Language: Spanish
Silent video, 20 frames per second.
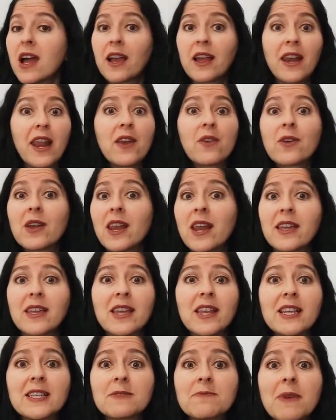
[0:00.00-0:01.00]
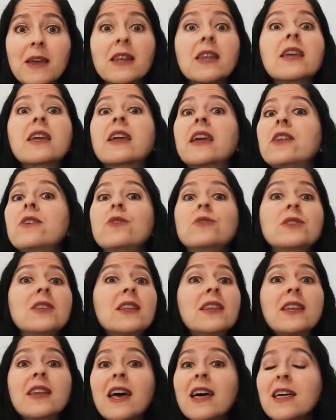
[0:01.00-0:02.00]
Claro que la quieres ver y que no
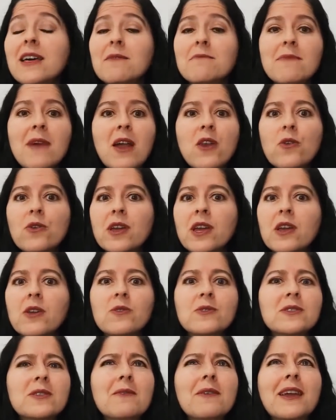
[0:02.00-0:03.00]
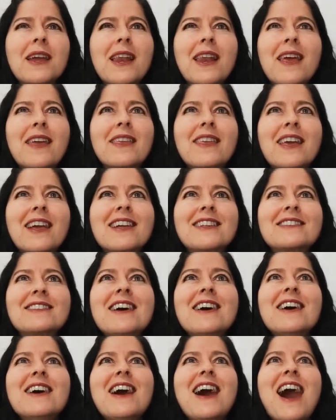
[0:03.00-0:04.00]
tiene nada de malo que inclusive que le llegues
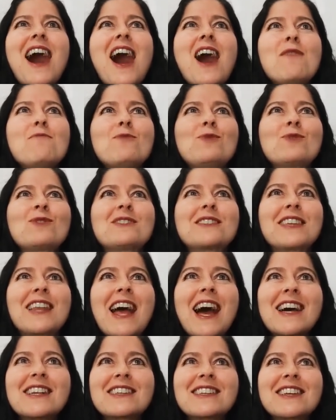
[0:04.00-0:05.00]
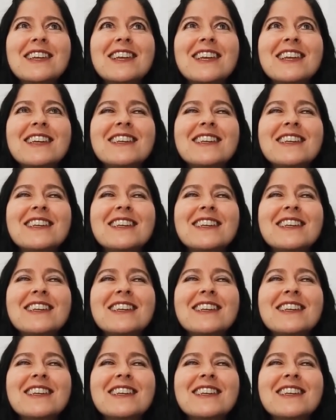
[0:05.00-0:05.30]
a mostrar